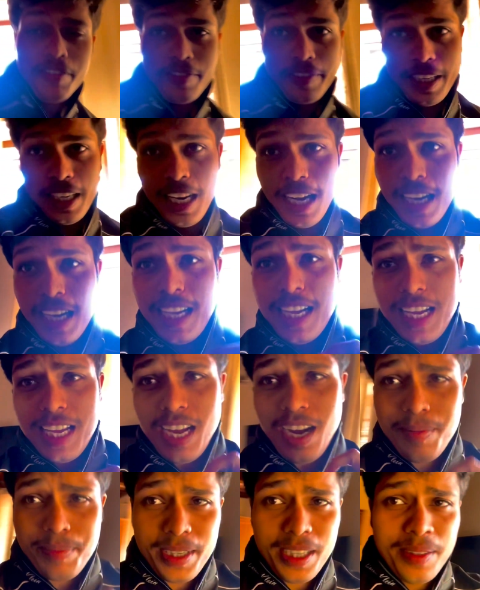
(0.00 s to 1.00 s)
फील आ गया है
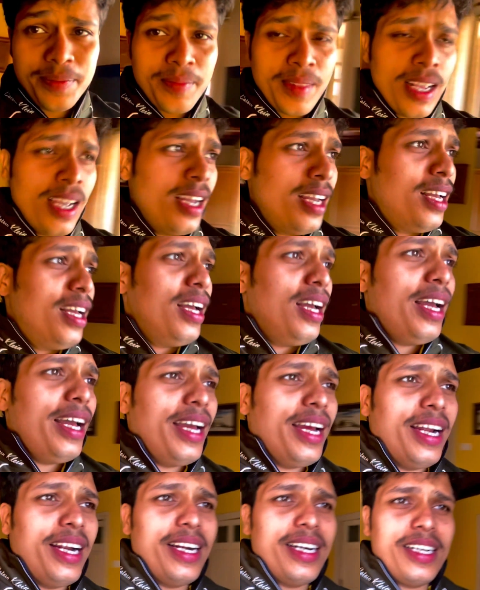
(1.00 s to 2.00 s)
यहाँ पे
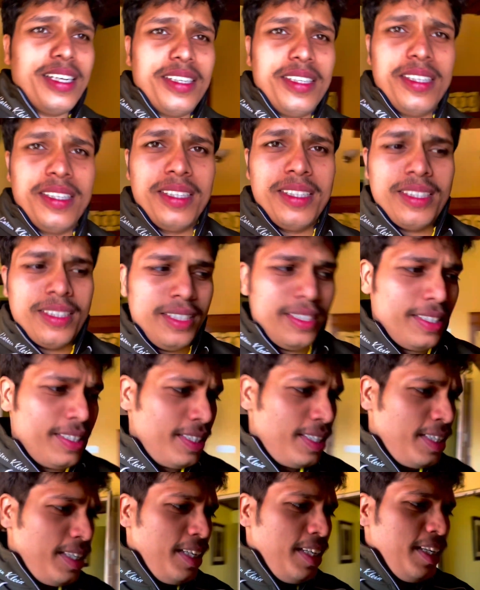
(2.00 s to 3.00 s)
एंड
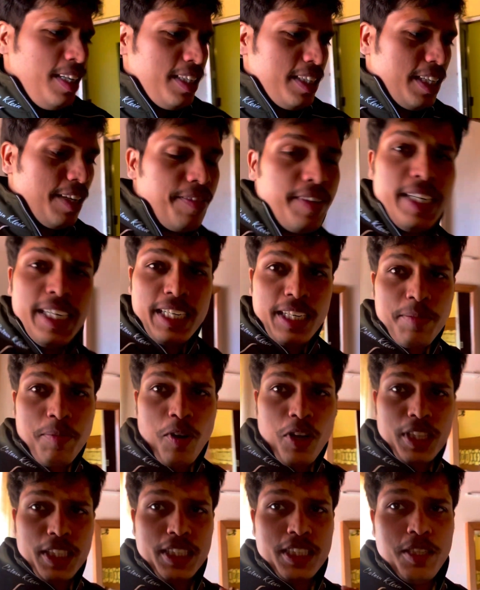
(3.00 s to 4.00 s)
डेफिनेटली
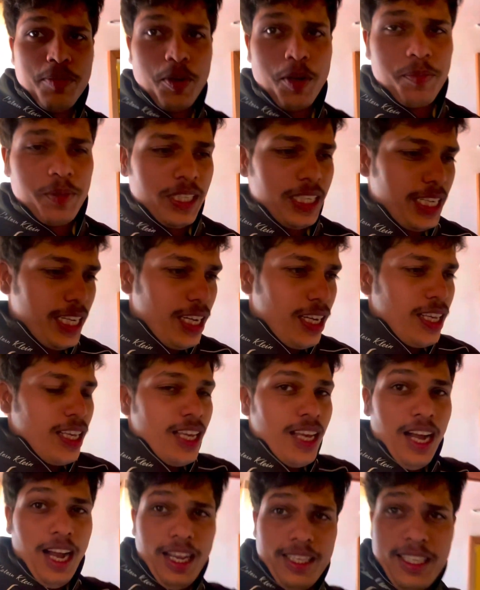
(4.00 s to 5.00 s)
बहुत अच्छी प्रॉपर्टी है
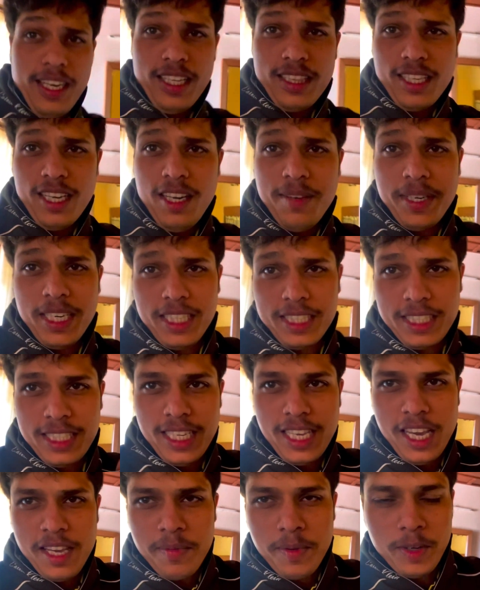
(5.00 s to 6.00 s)
आज रात का हमारा स्टे
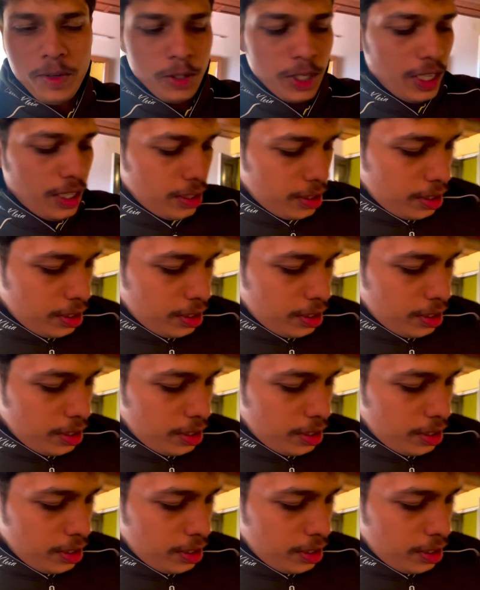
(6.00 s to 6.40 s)
यहीं पे होगा